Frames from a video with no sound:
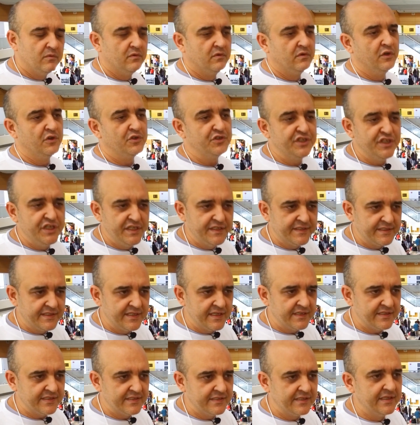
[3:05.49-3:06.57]

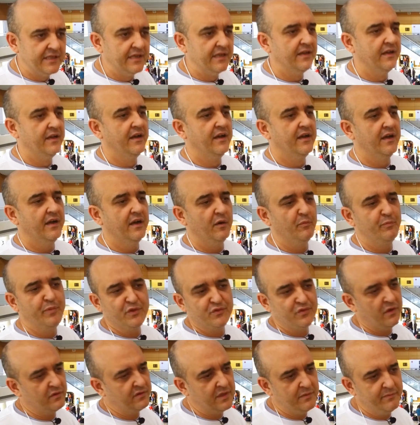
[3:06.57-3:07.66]
lojistas, ah, o
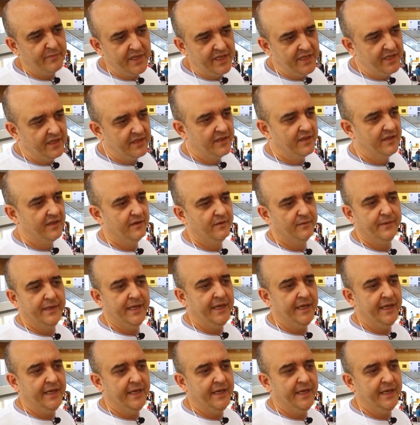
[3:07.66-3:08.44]
pessoal também, o